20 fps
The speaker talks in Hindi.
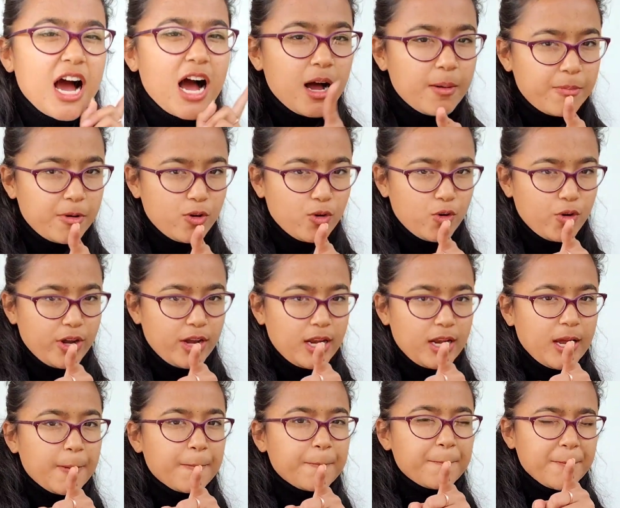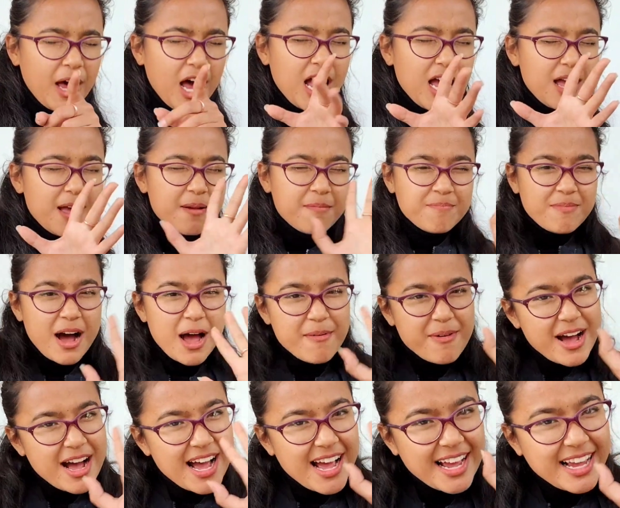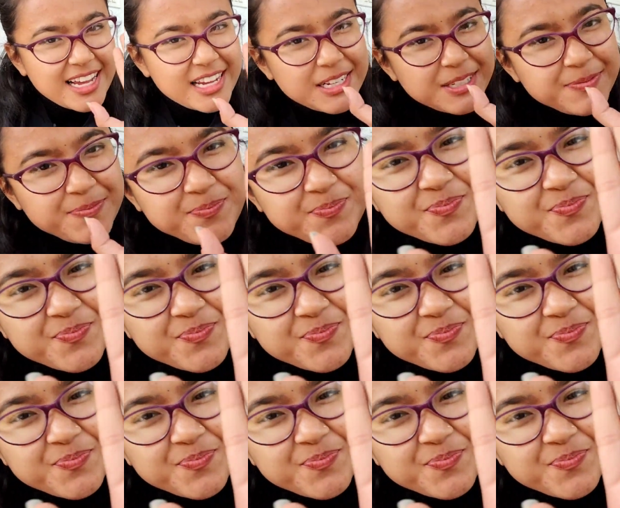आप लोगों के लिए बाय बाय